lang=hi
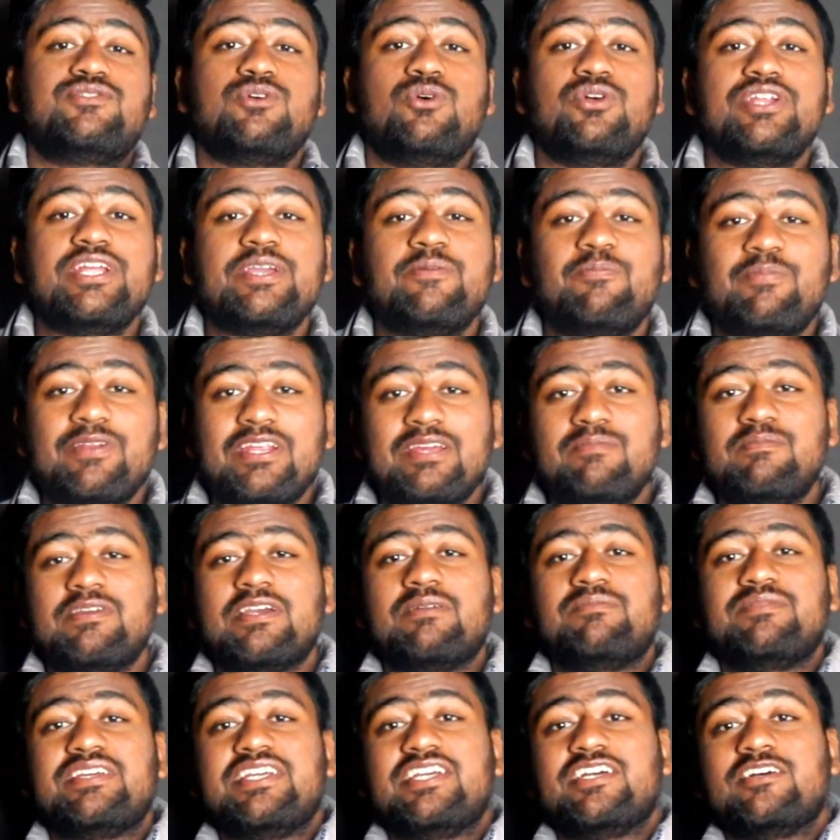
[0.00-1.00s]
सोनी
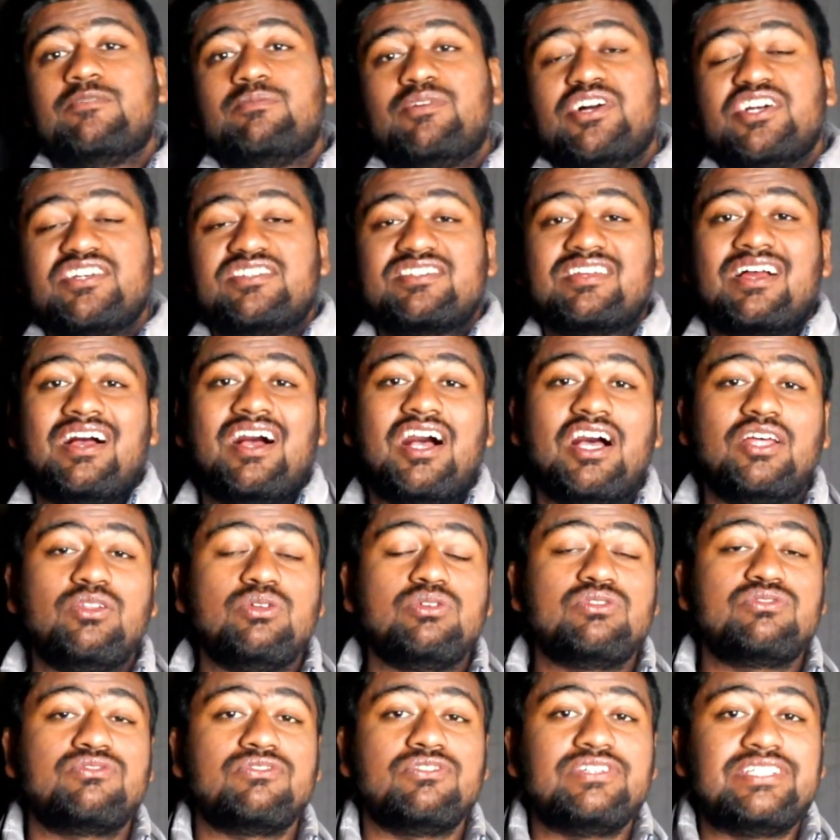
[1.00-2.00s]
प्रीमियम ईयरबड्स हाँ
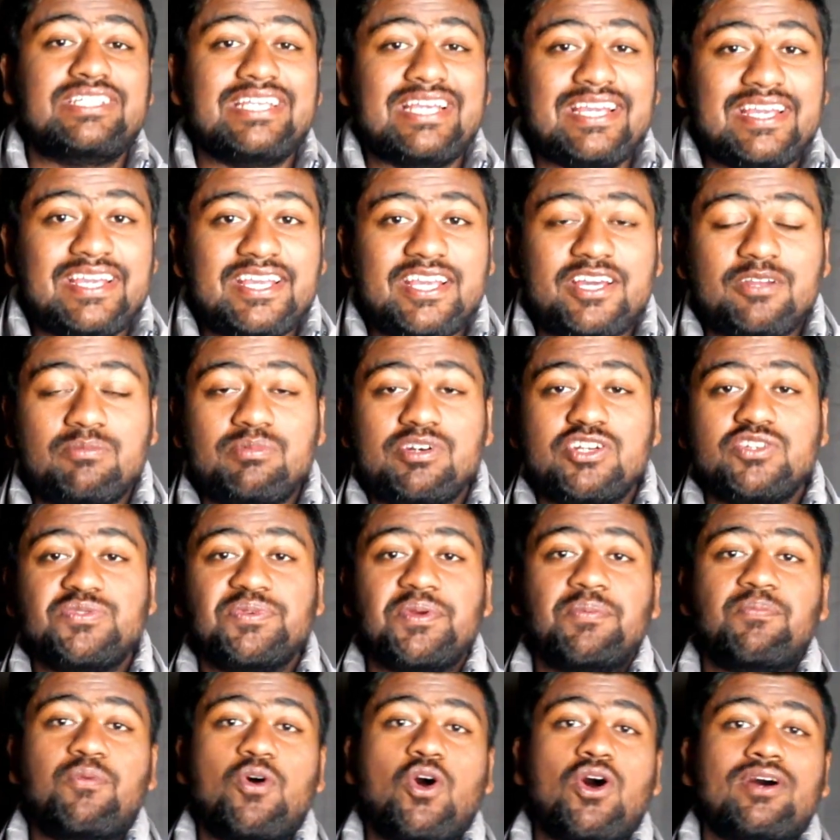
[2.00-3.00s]
दोस्तों ये ईयरबड्स
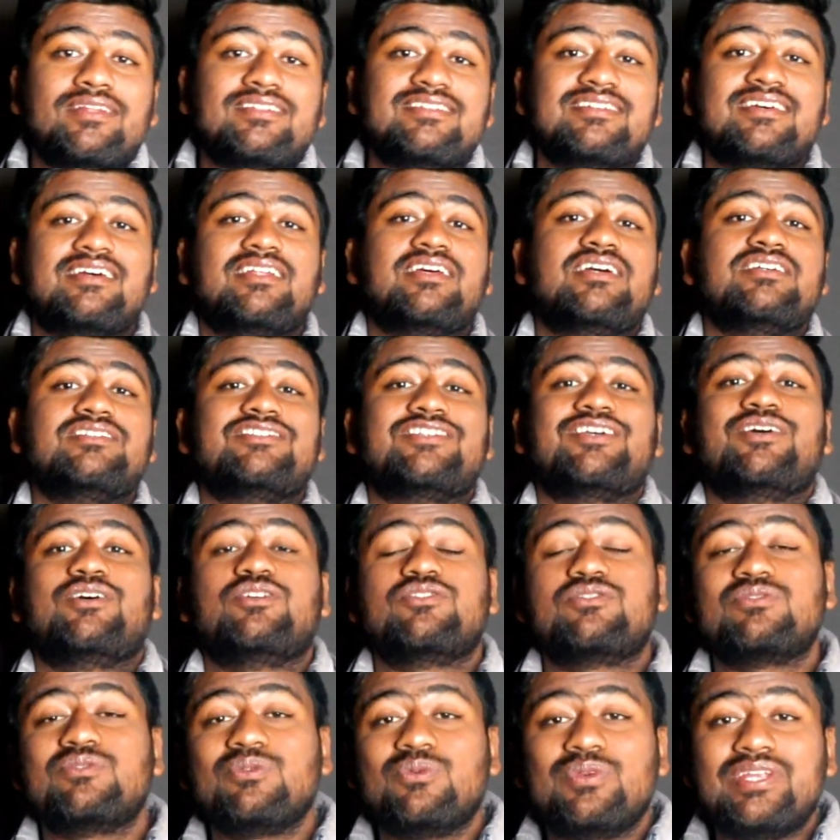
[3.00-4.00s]
भी बहुत ही ज्यादा अच्छे
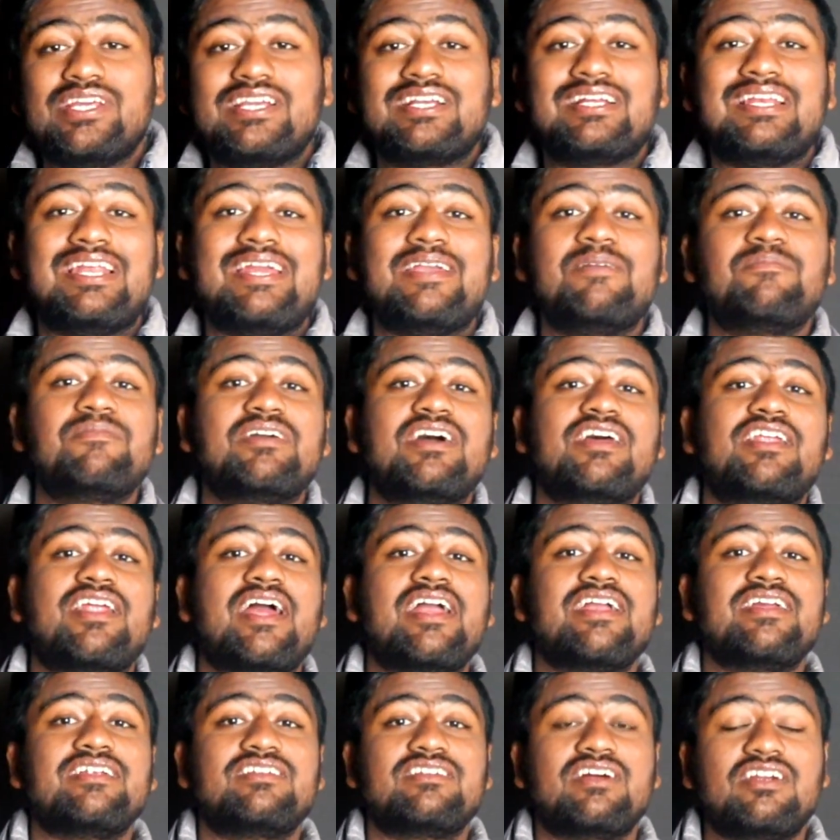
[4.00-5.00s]
और सोनी क्लेम कर रहा
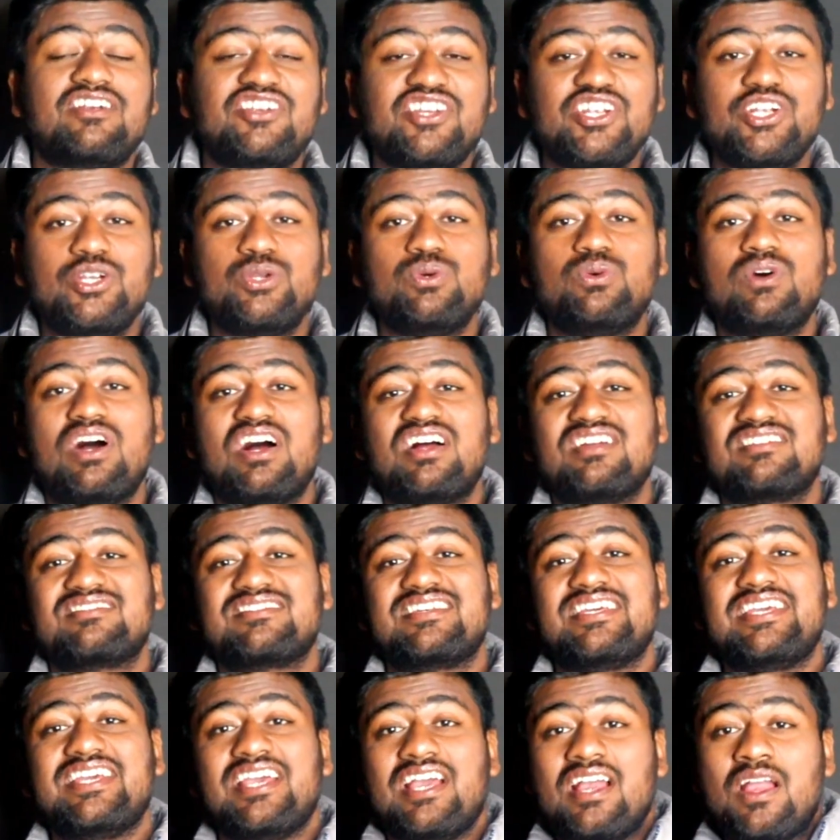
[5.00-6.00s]
है कि थर्टी टू आवर्स
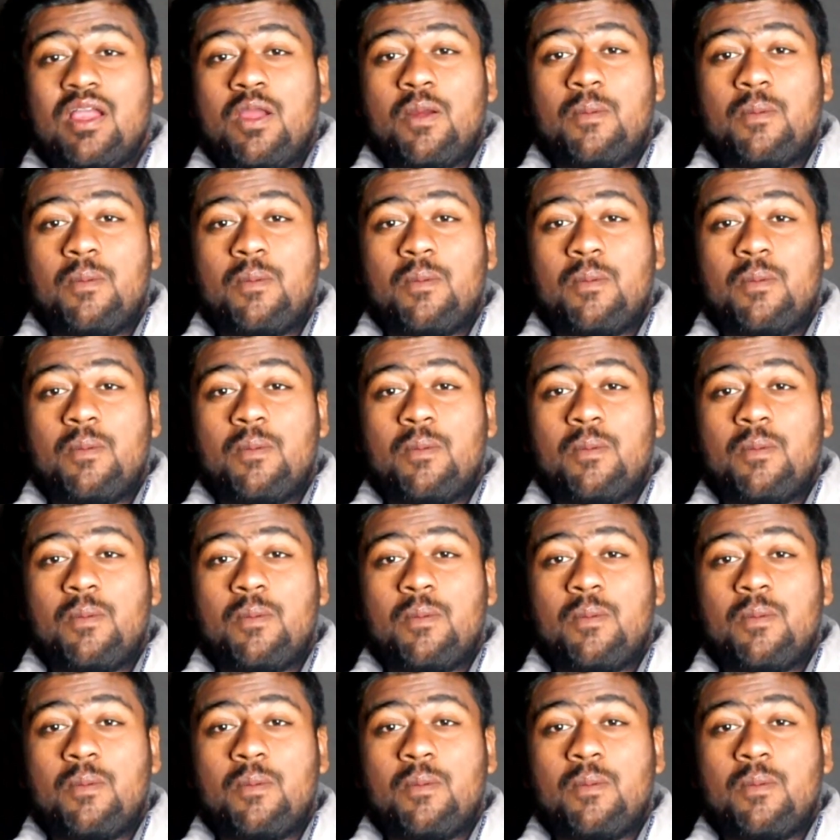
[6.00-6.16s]
की